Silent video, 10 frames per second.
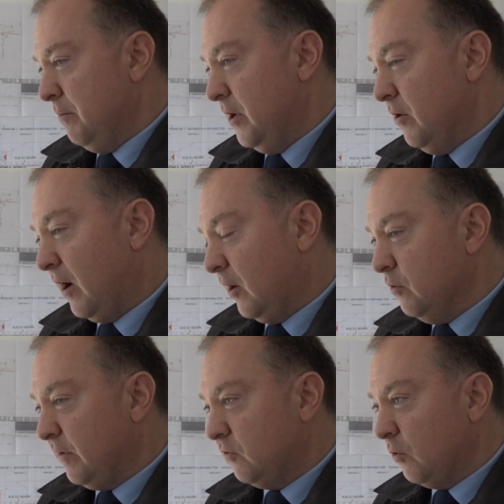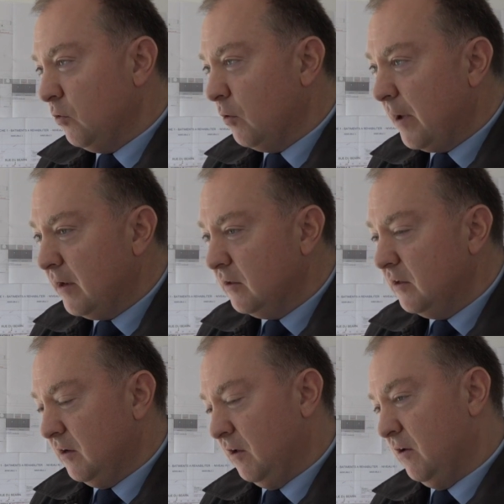Mais euh, la rénovation
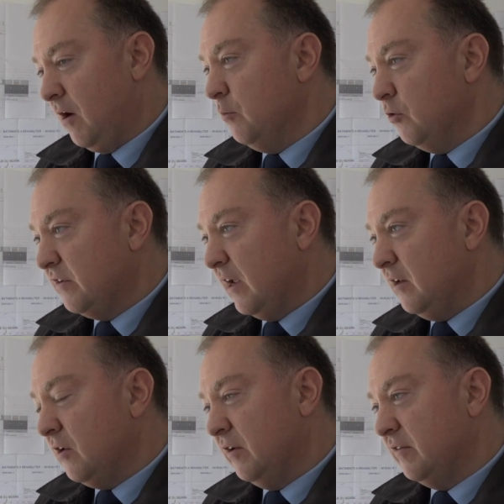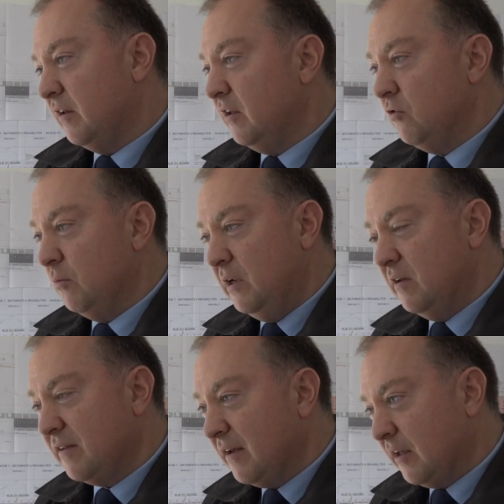urbaine euh, en Moselle dans les années
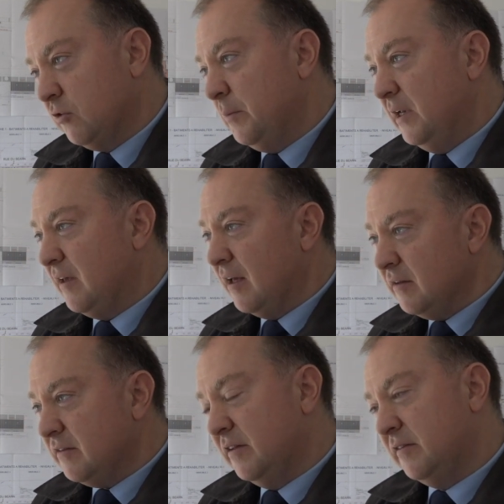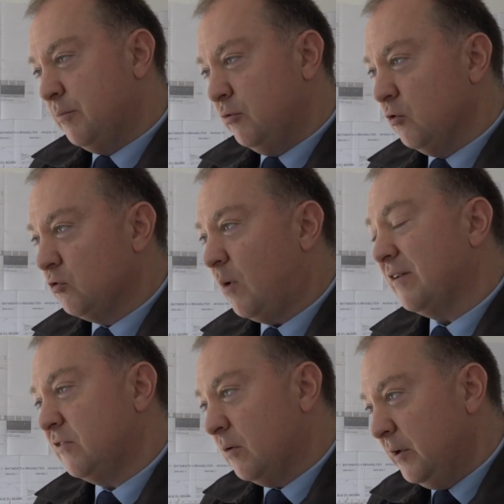2005 à 2015, c'était plus de
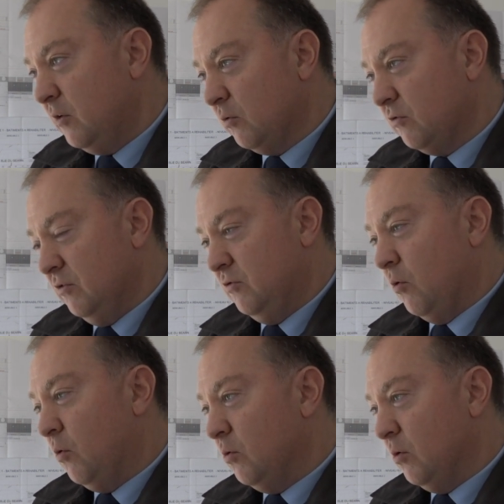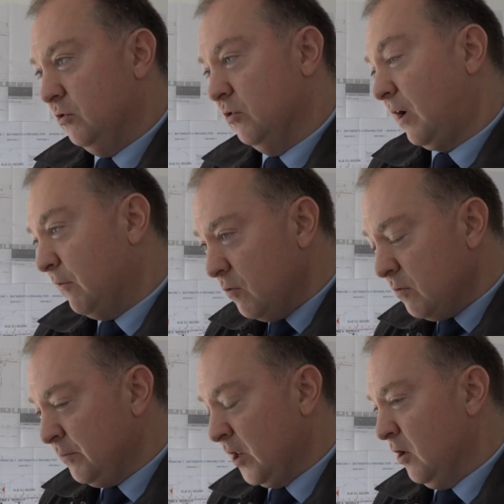300 millions d'euros euh, de
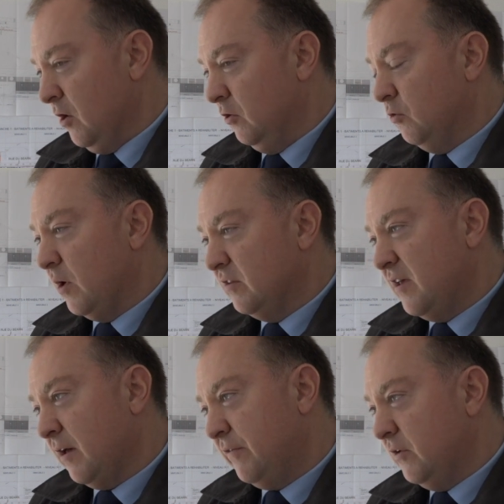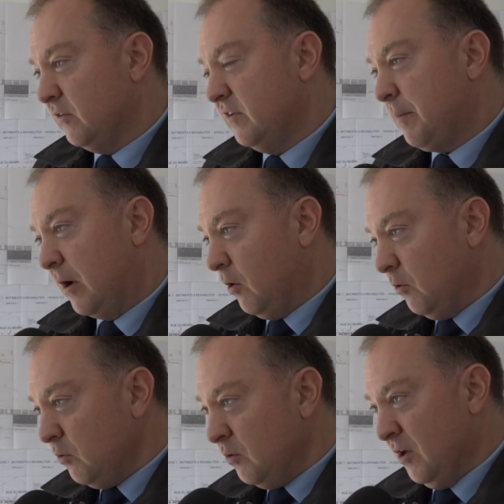travaux dont un tiers financé par
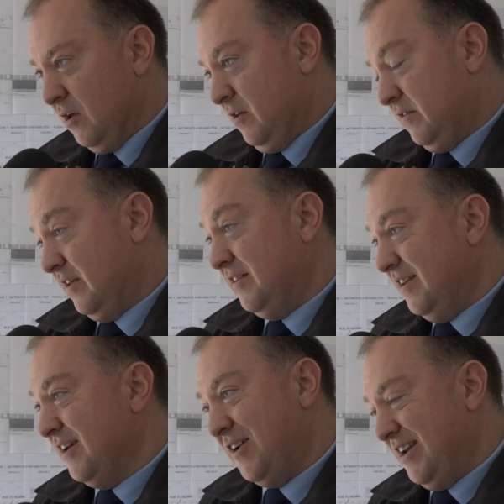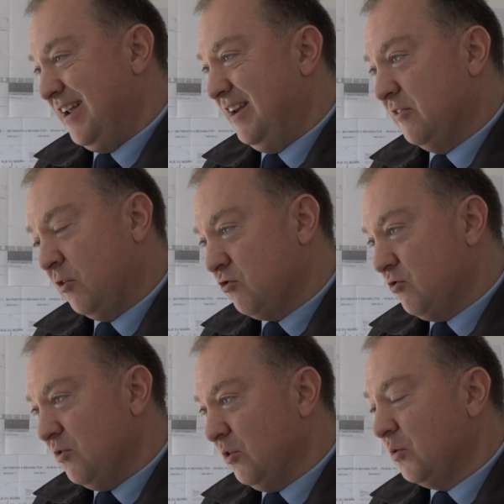l'ANRU, c'est dire les,
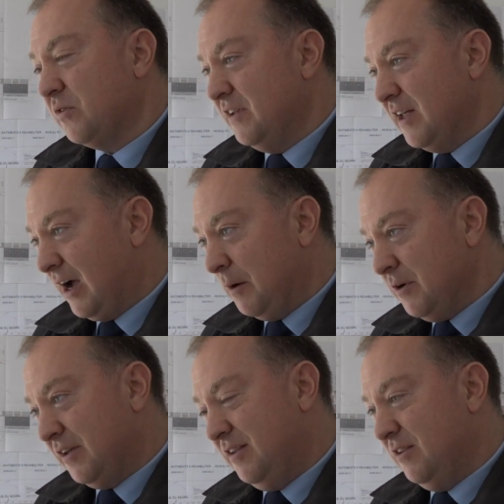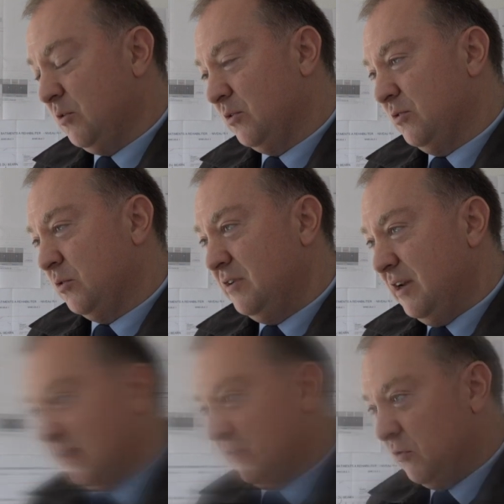enjeux considérables dont,
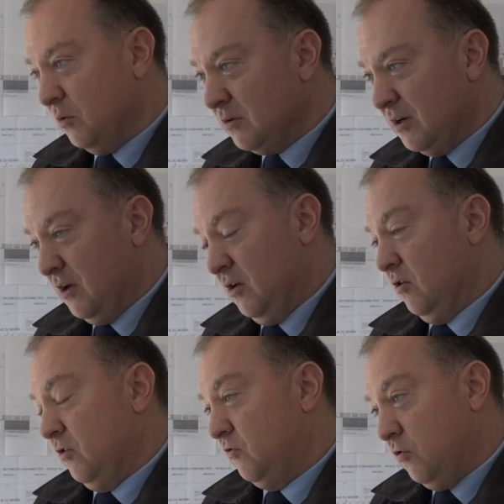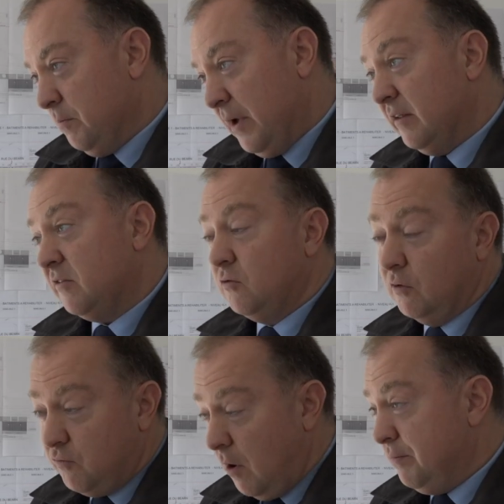il est question sur Metz,
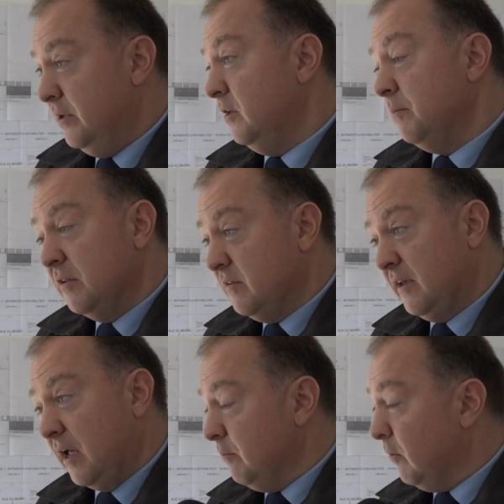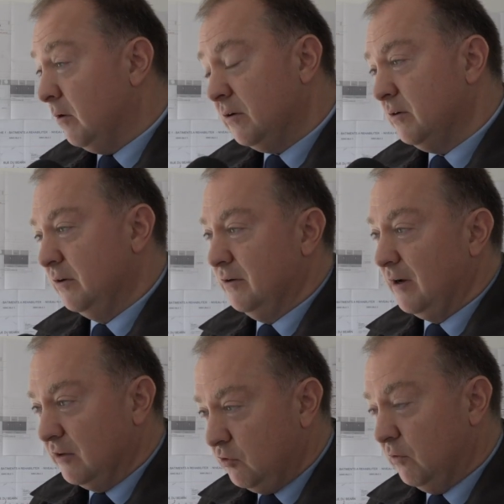sur Voipy, mais également
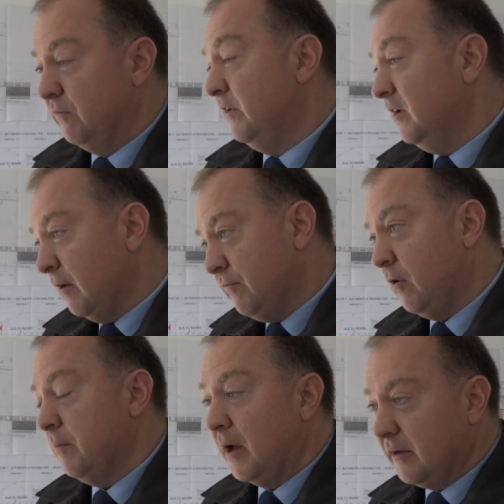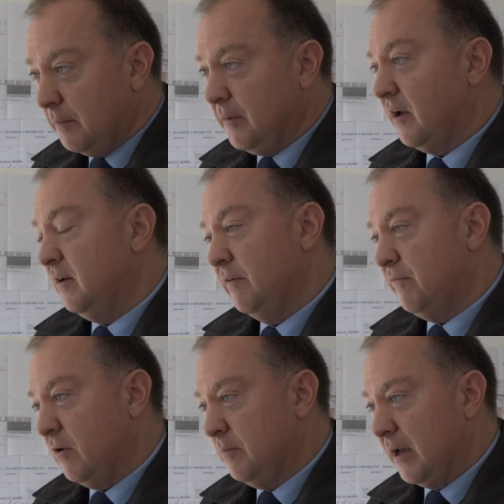à Thionville, à Forbach, à
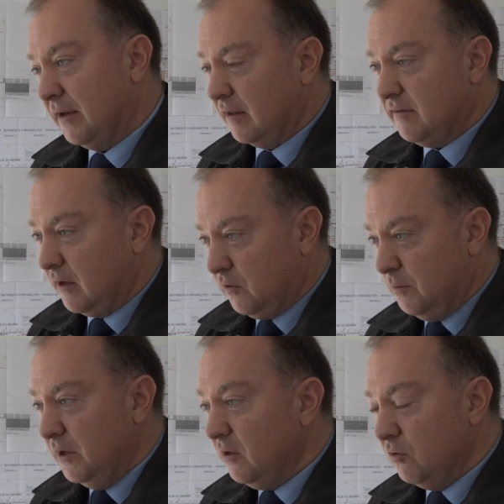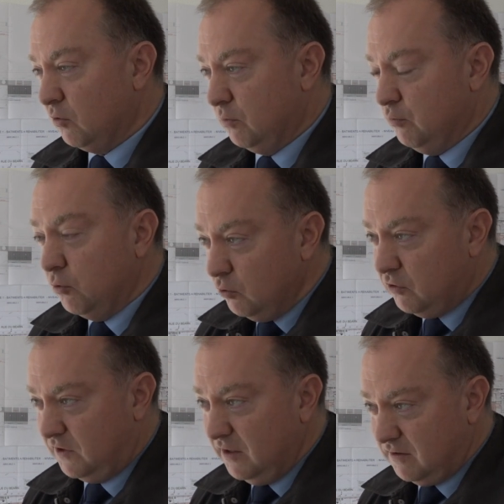Béren-les-Forbach, à Sarreguemines, donc beaucoup
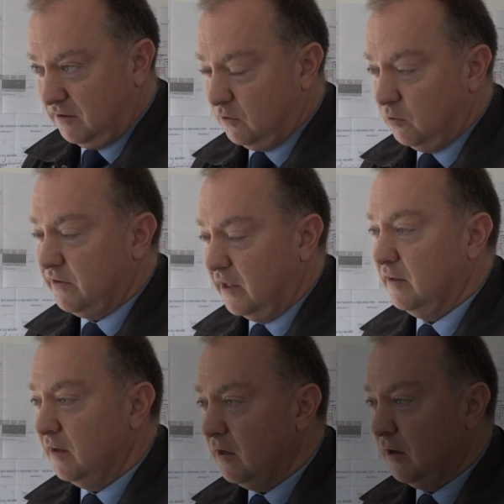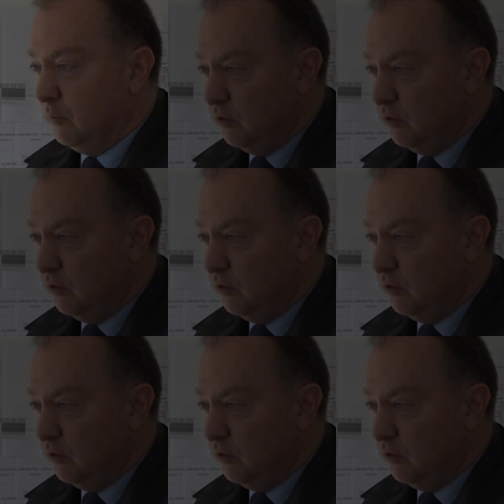de sites concernés en